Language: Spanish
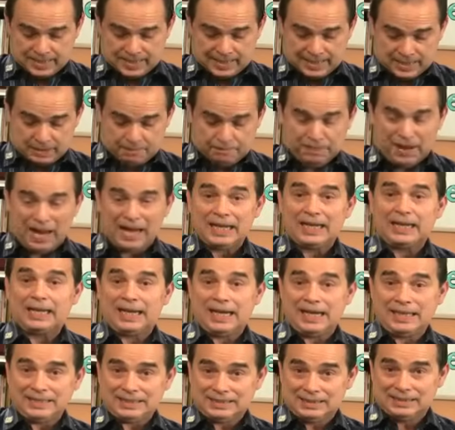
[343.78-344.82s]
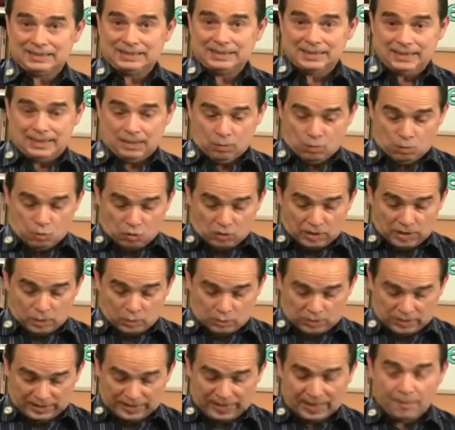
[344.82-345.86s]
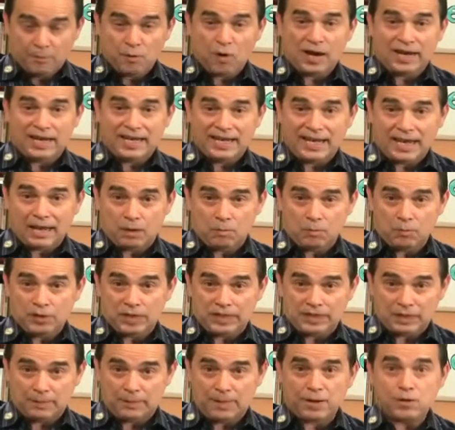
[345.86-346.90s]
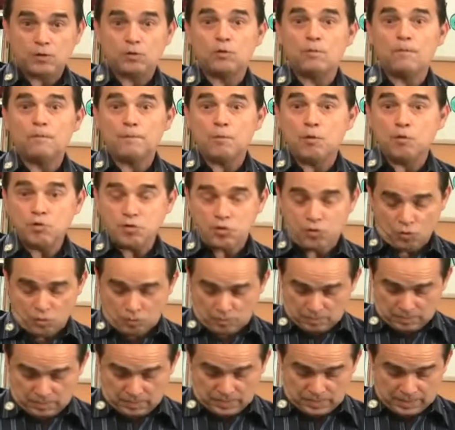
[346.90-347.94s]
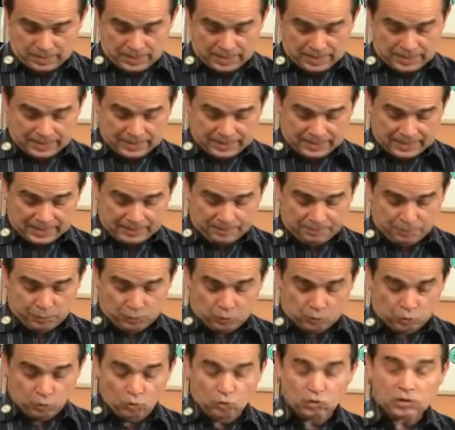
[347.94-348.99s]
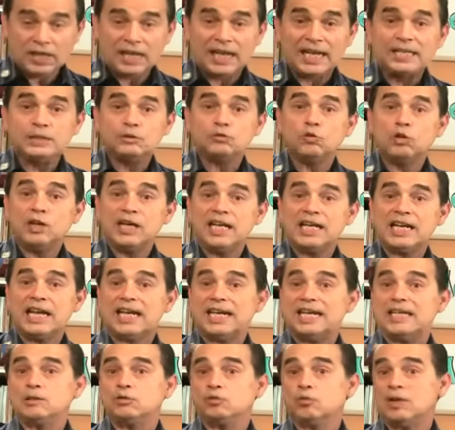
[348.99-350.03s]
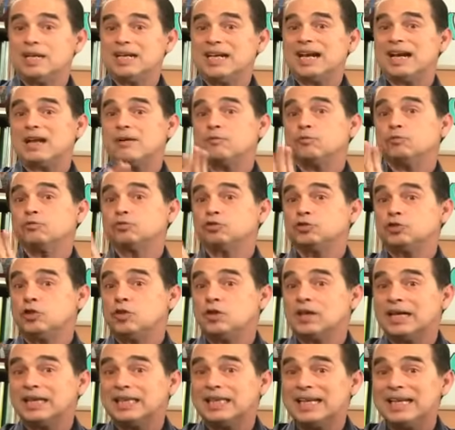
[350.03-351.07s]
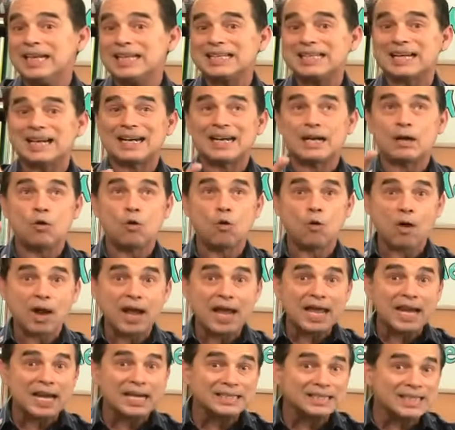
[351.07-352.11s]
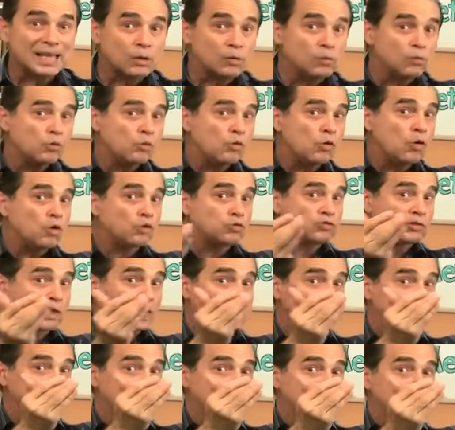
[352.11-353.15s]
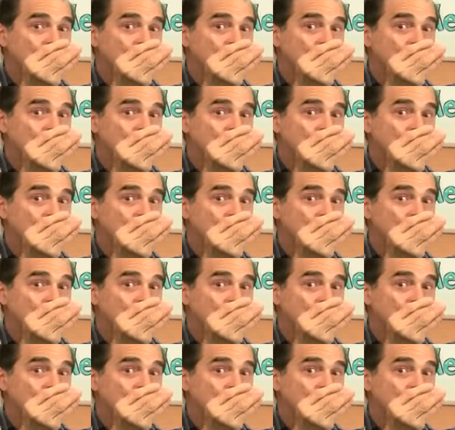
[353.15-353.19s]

en el páncreas, un órgano que tenemos aquí que es como del tamaño de un puño, produce la insulina y la insulina la función que tiene es recoger esa glucosa